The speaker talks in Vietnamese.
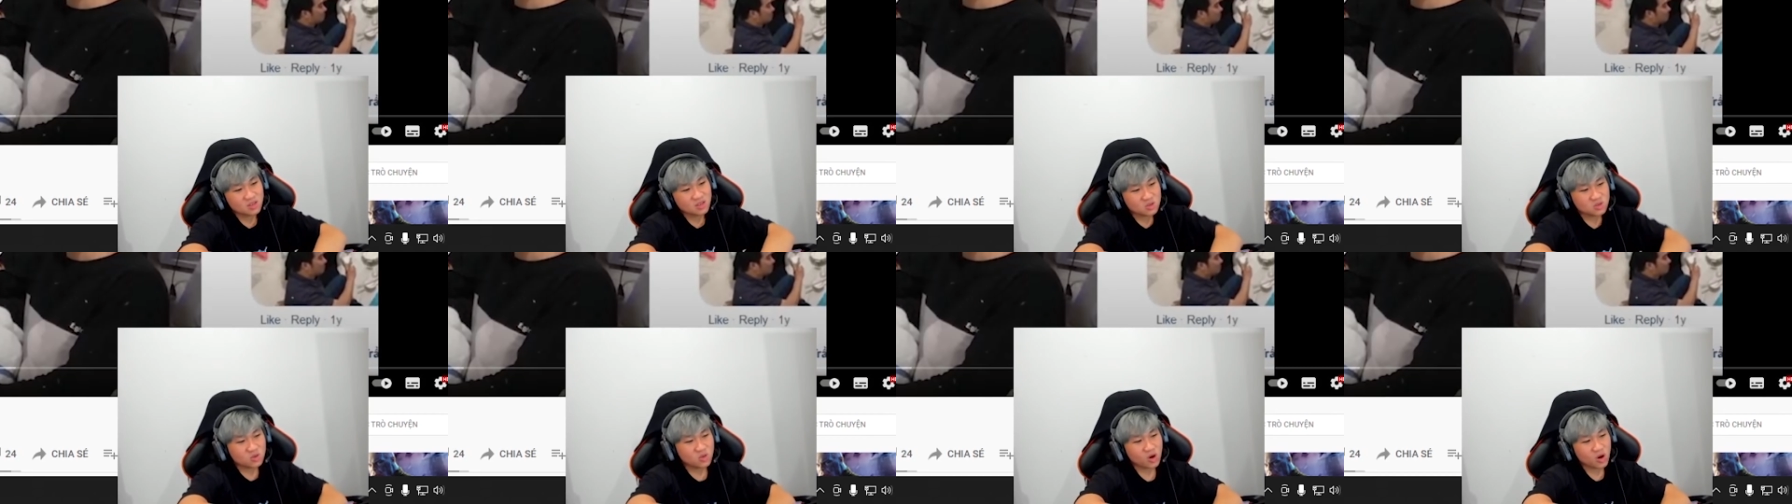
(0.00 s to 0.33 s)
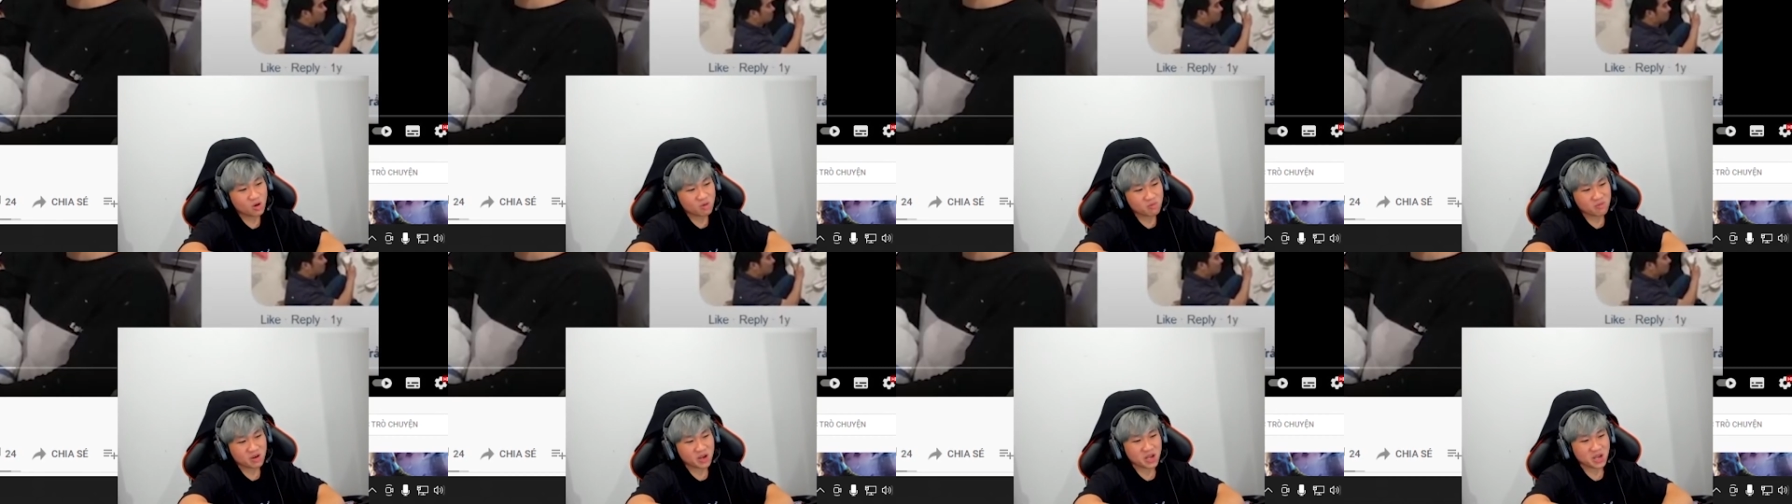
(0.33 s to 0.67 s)
Tôi
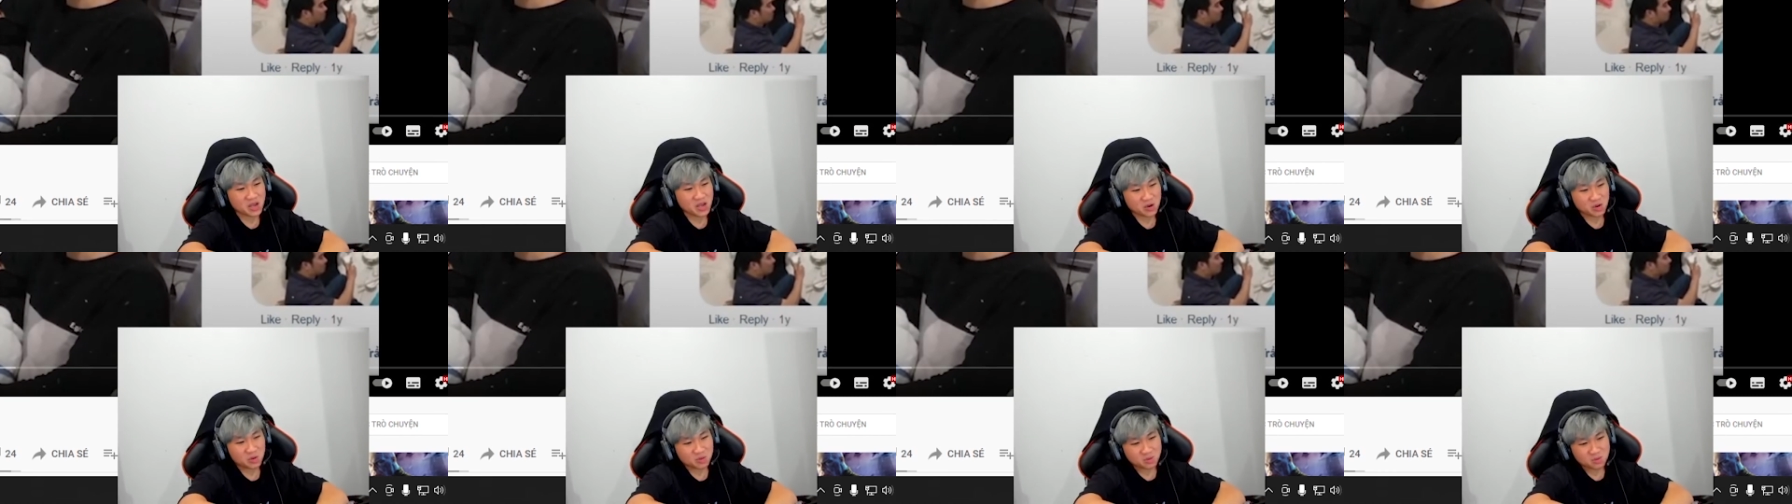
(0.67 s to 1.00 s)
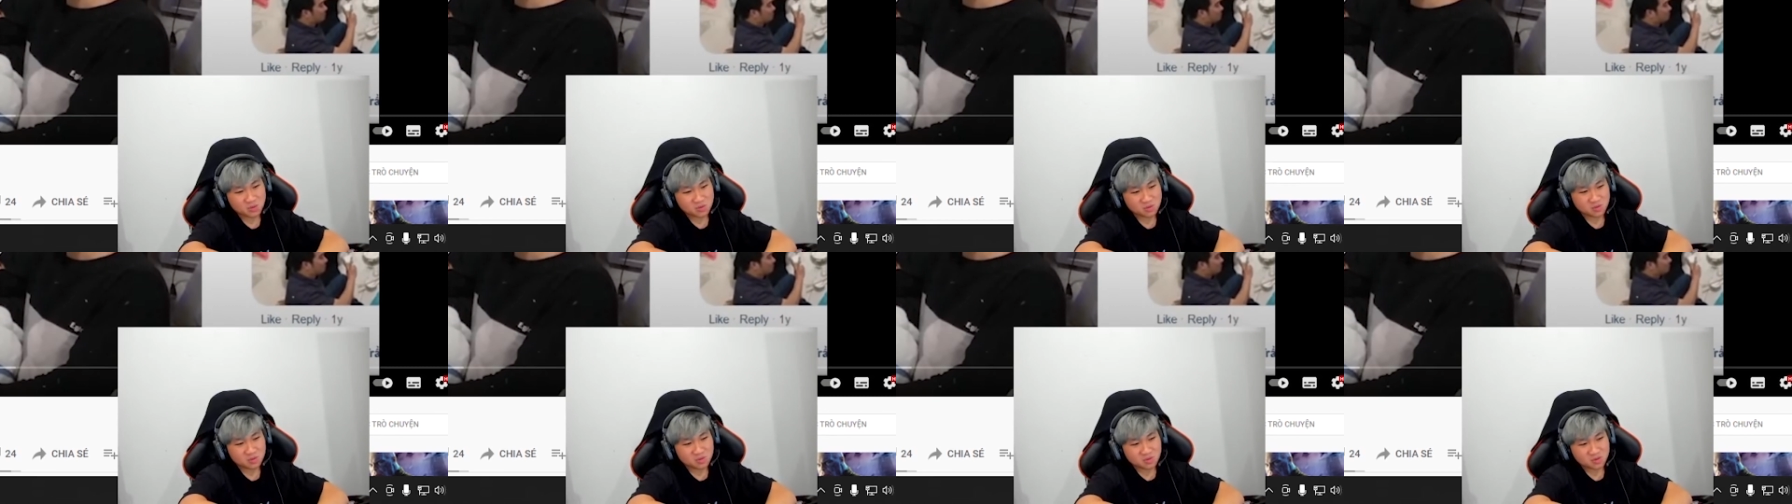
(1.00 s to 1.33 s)
không hiểu.
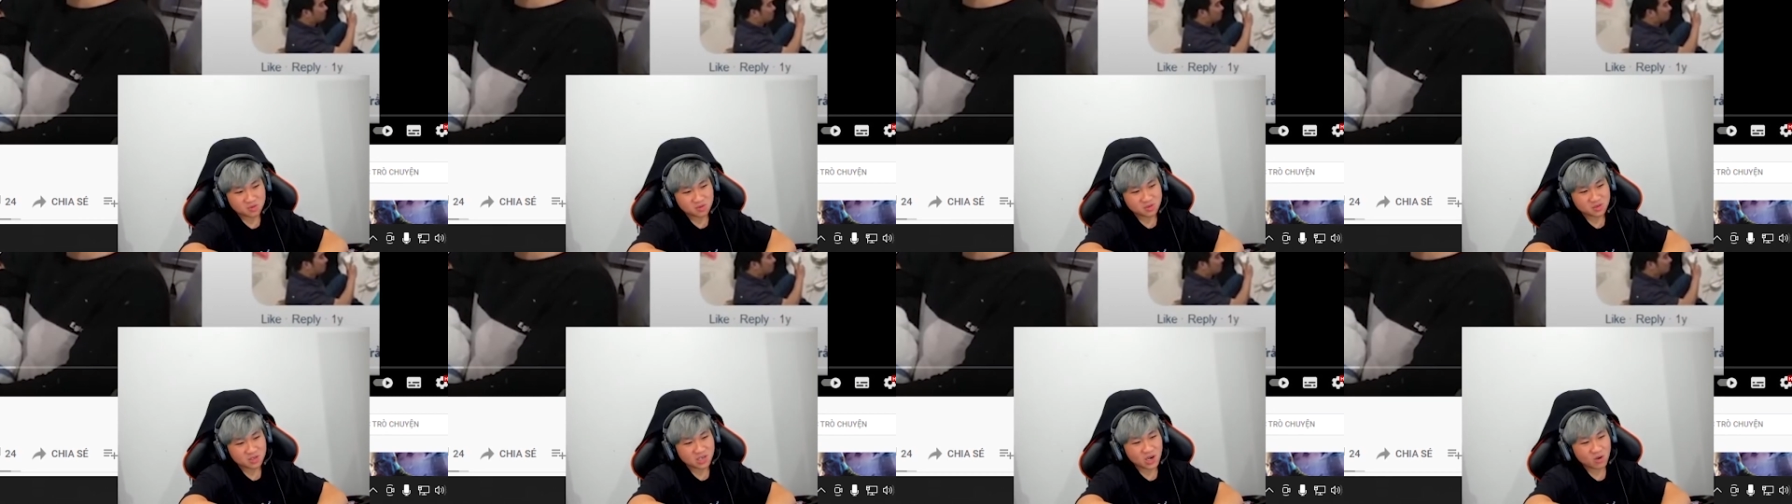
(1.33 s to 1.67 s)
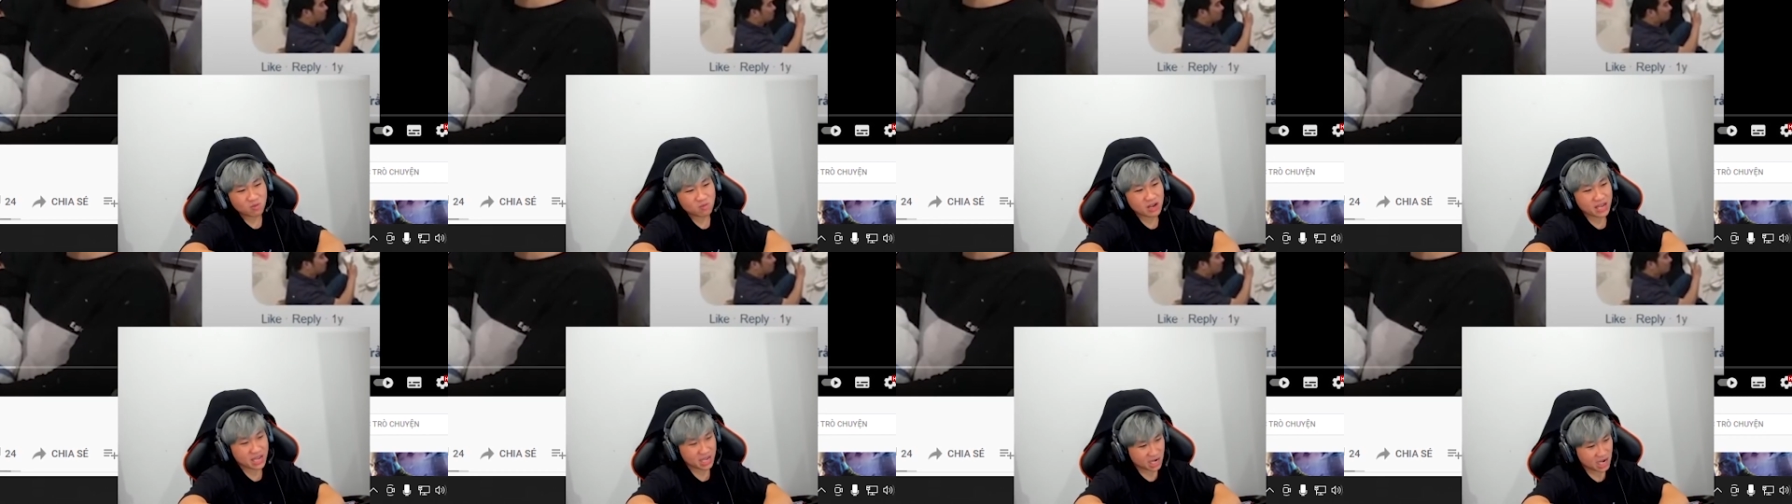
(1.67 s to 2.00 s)
Lúc
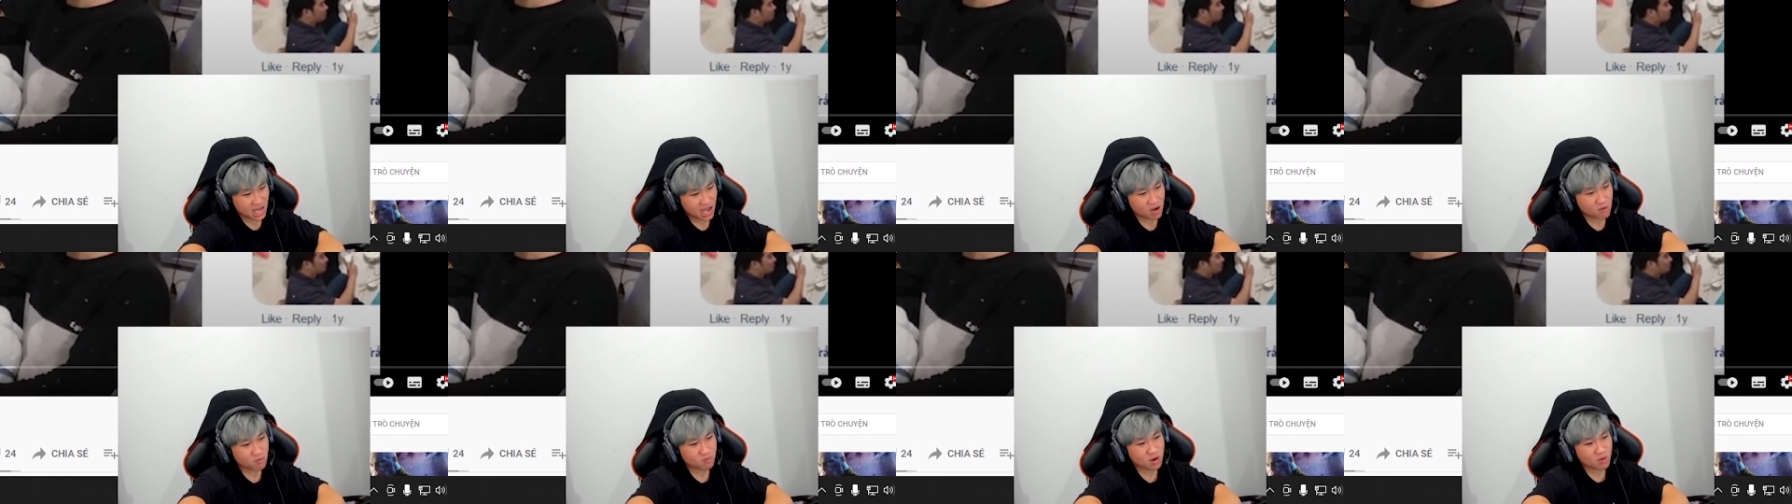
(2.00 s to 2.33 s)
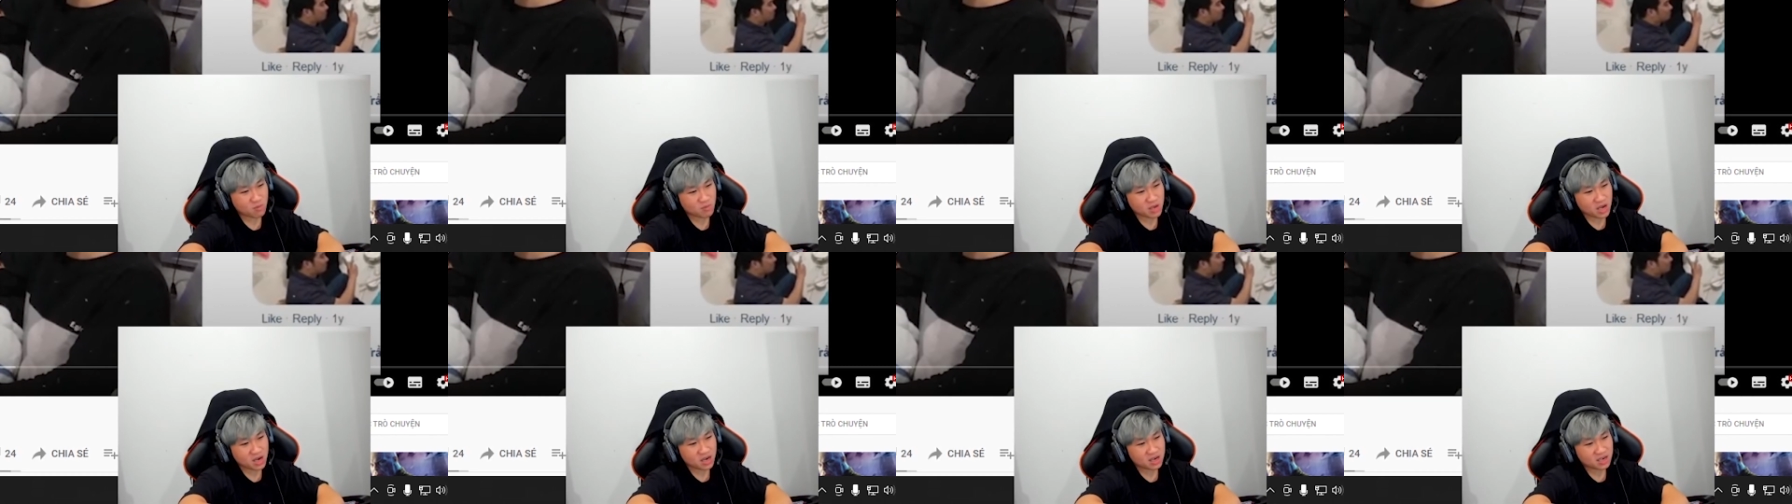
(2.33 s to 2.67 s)
này không công
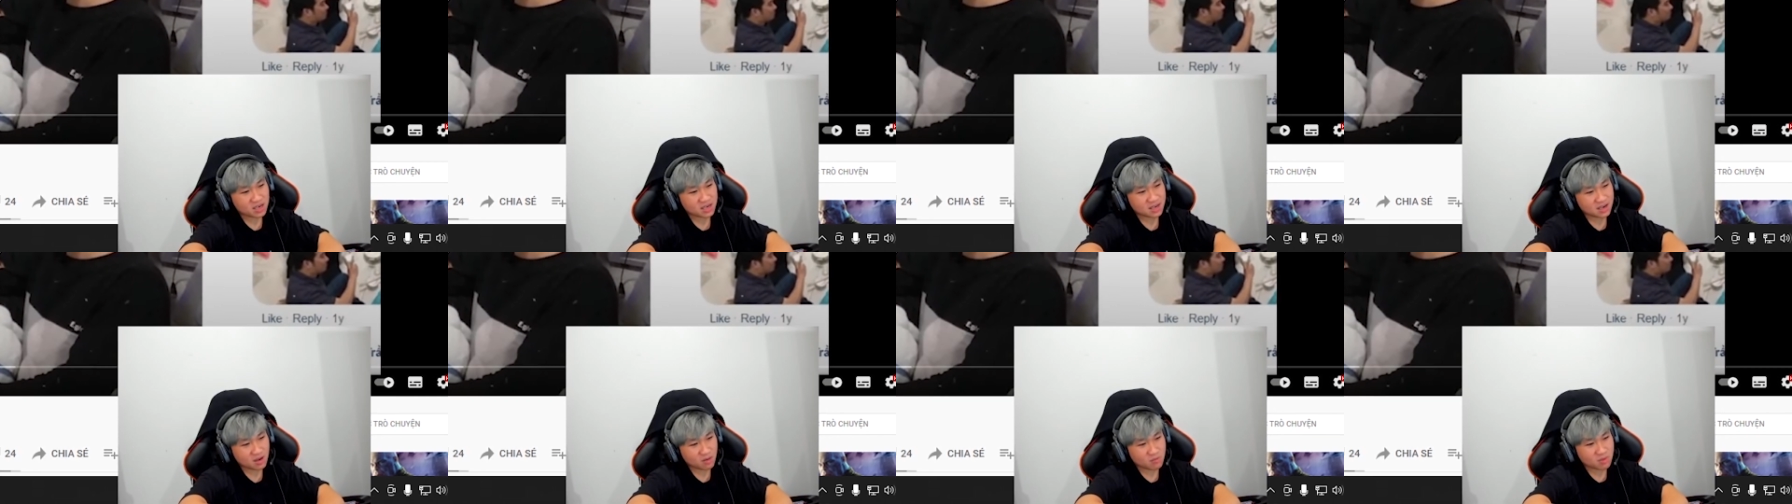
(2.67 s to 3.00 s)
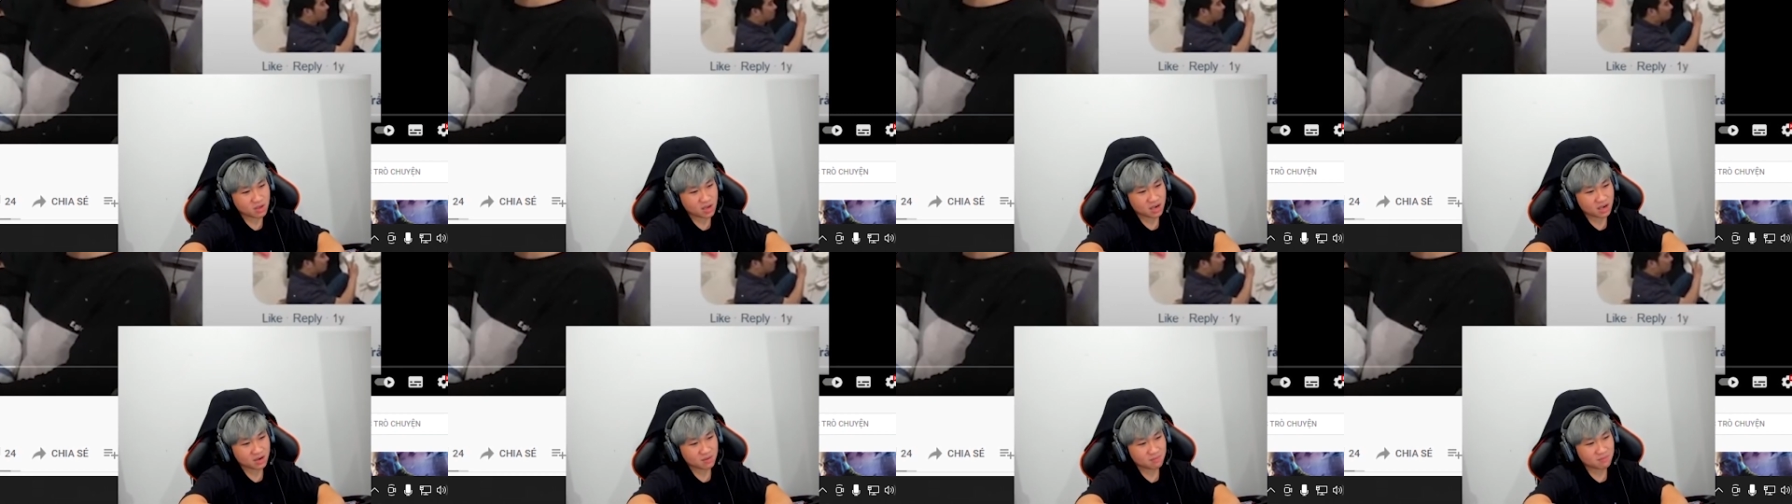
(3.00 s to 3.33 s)
nhận công
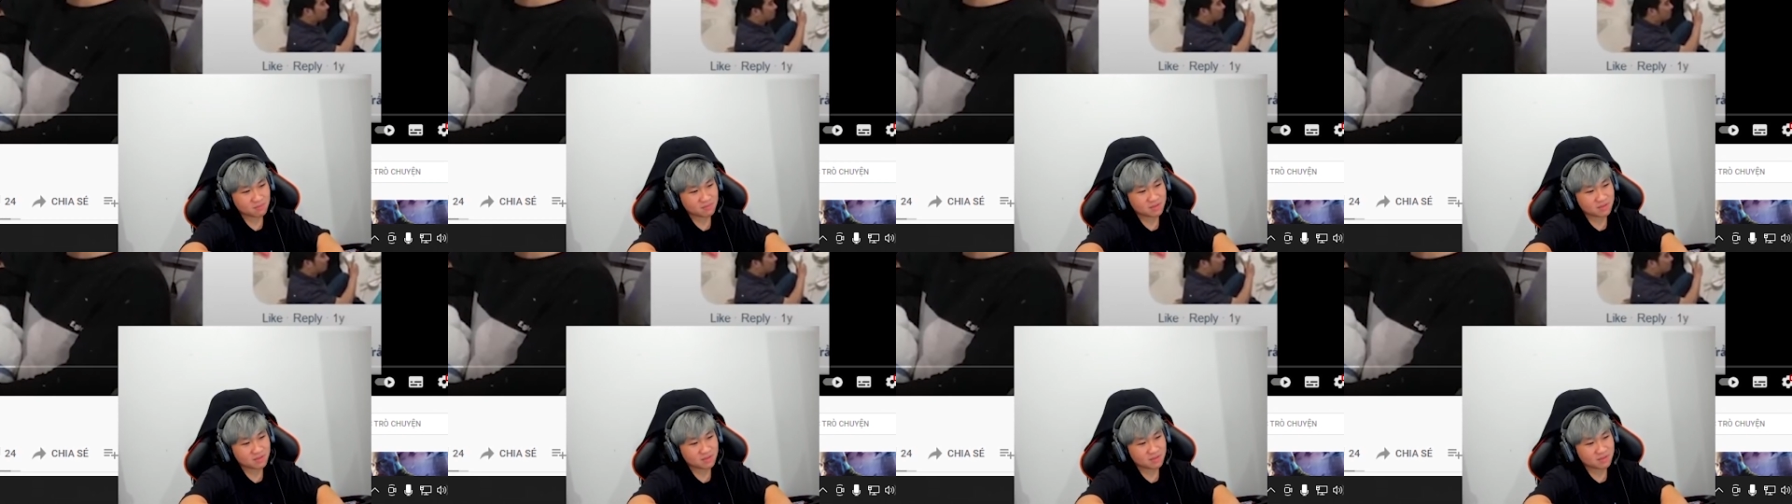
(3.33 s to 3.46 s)
nhận